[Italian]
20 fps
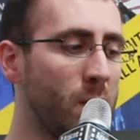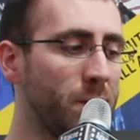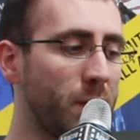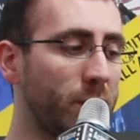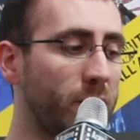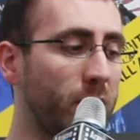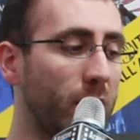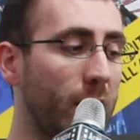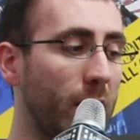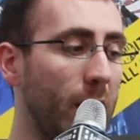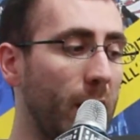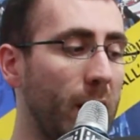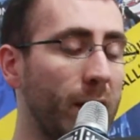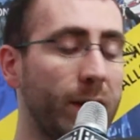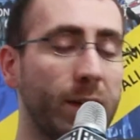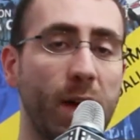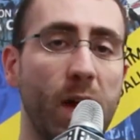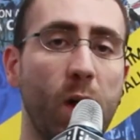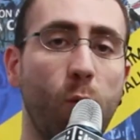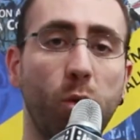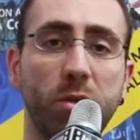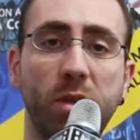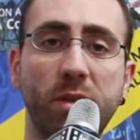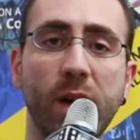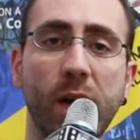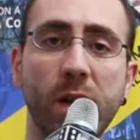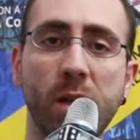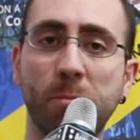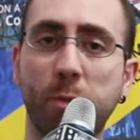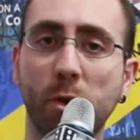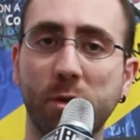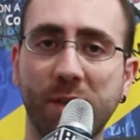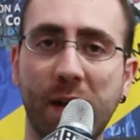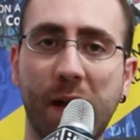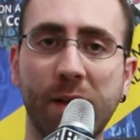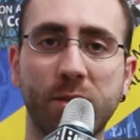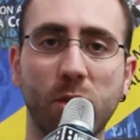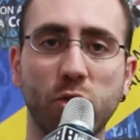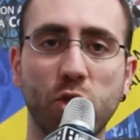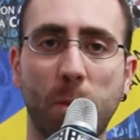tant'è che anche quotidiani
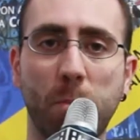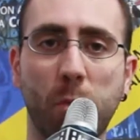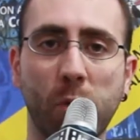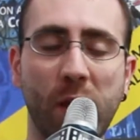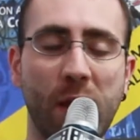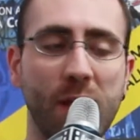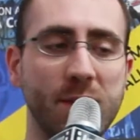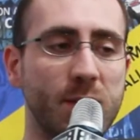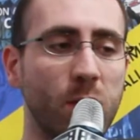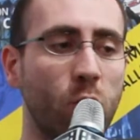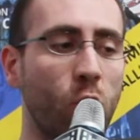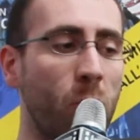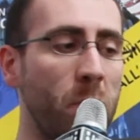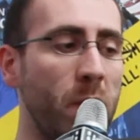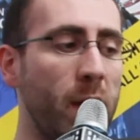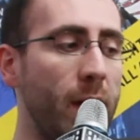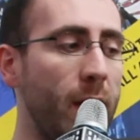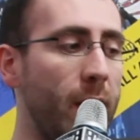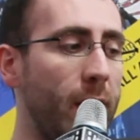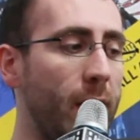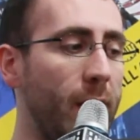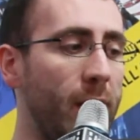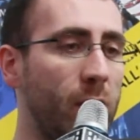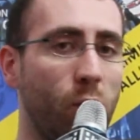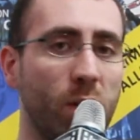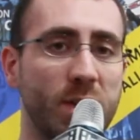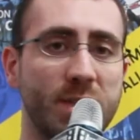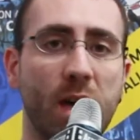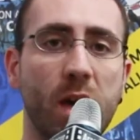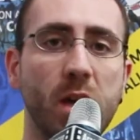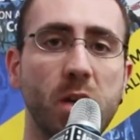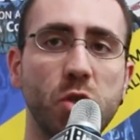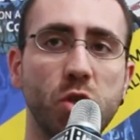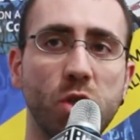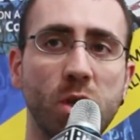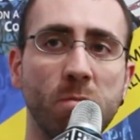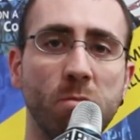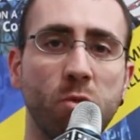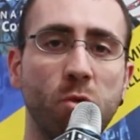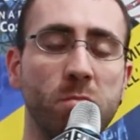importanti giapponesi come eh, lo Asahi
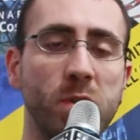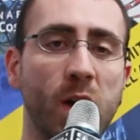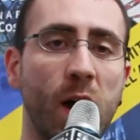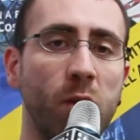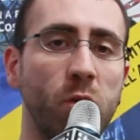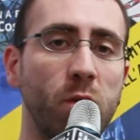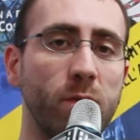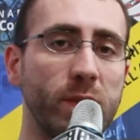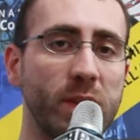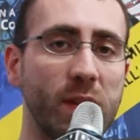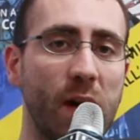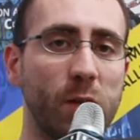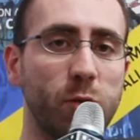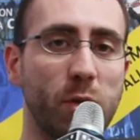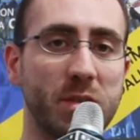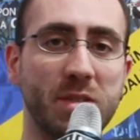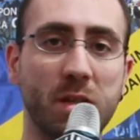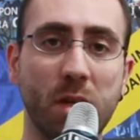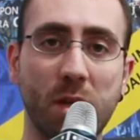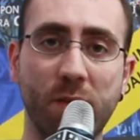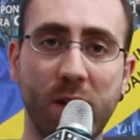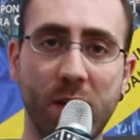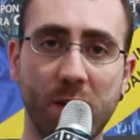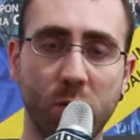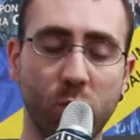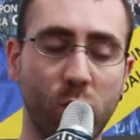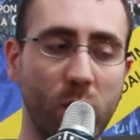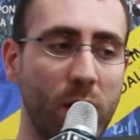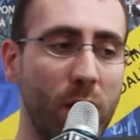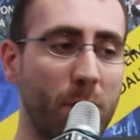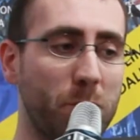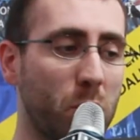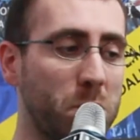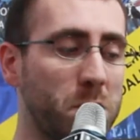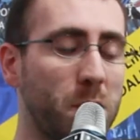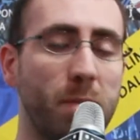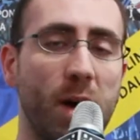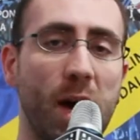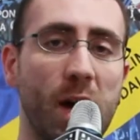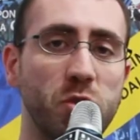Shimbun mi hanno invitato a scrivere sulle
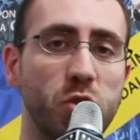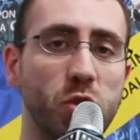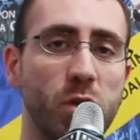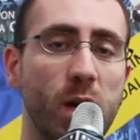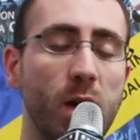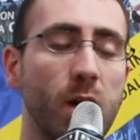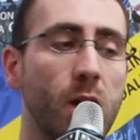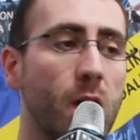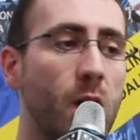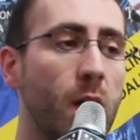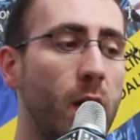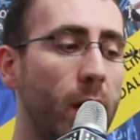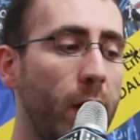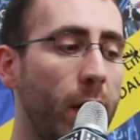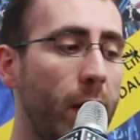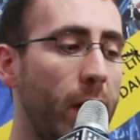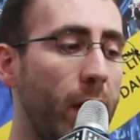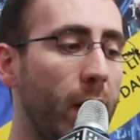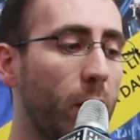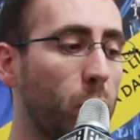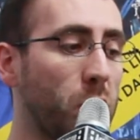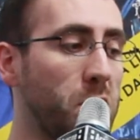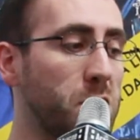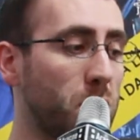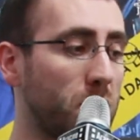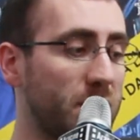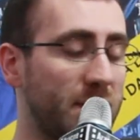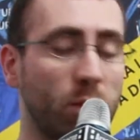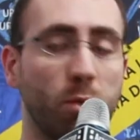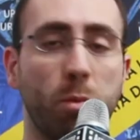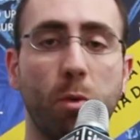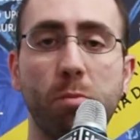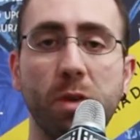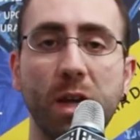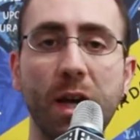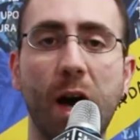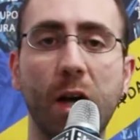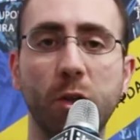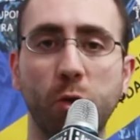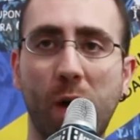proprie pagine eh, e quindi sono stato
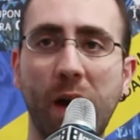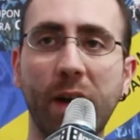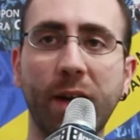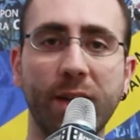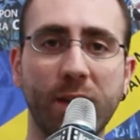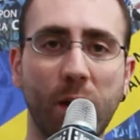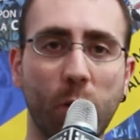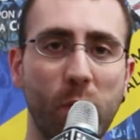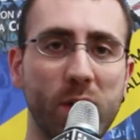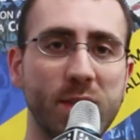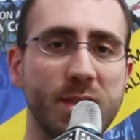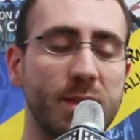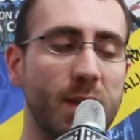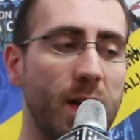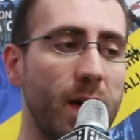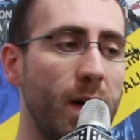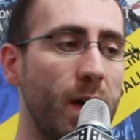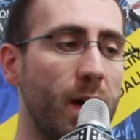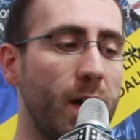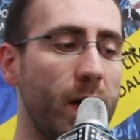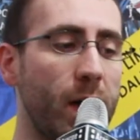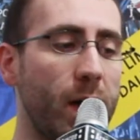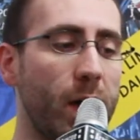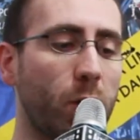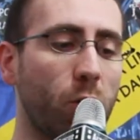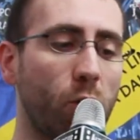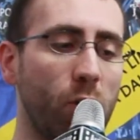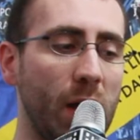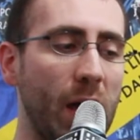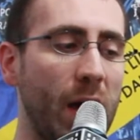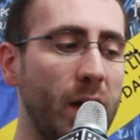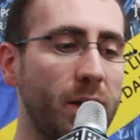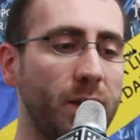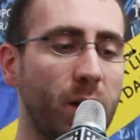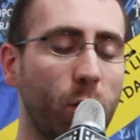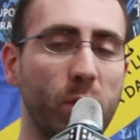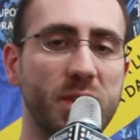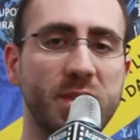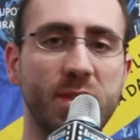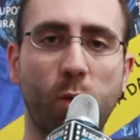pubblicato anche da queste eh, collane,
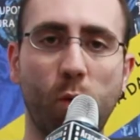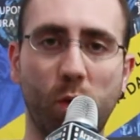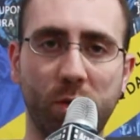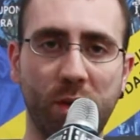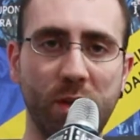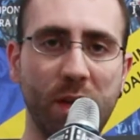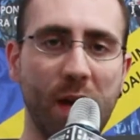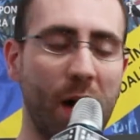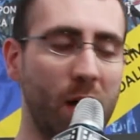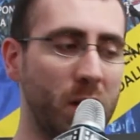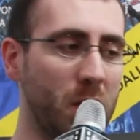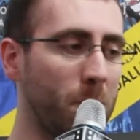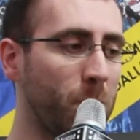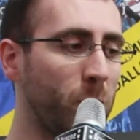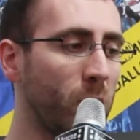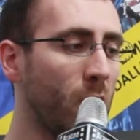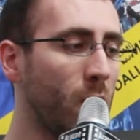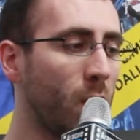da questi quotidiani.